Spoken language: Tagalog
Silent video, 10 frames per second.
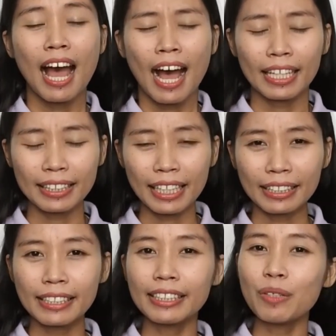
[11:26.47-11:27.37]
at
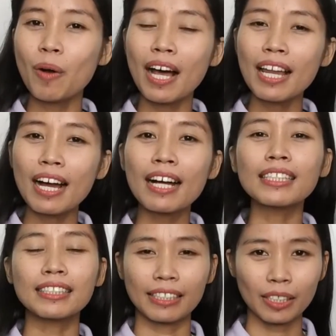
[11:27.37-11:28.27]
naniniwala kang
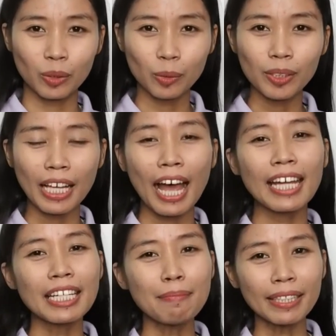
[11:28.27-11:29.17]
si Jesus ay
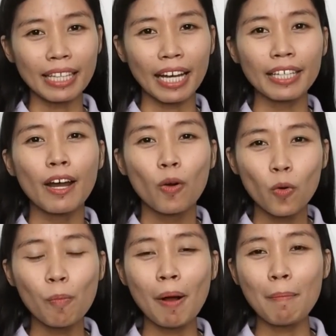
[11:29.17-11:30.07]
namatay
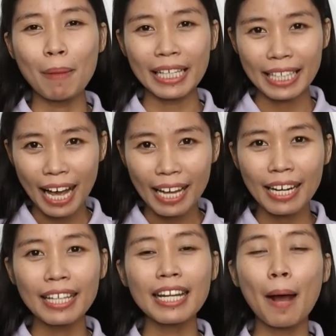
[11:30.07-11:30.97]
upang bayaran
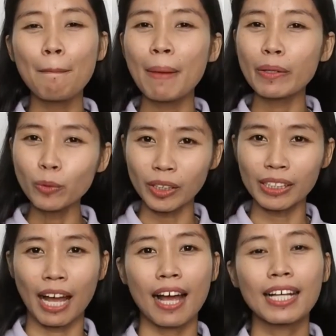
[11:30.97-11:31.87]
ang parusa
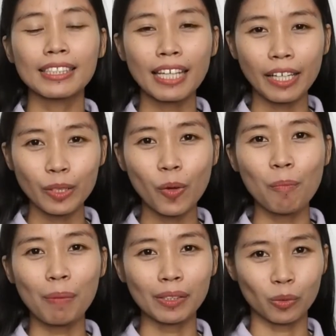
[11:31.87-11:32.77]
sa iyong
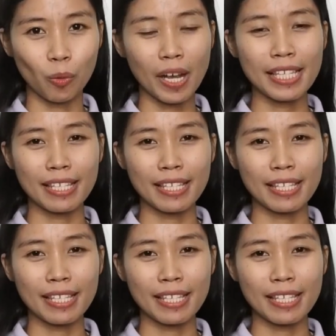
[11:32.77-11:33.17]
pagsuway sa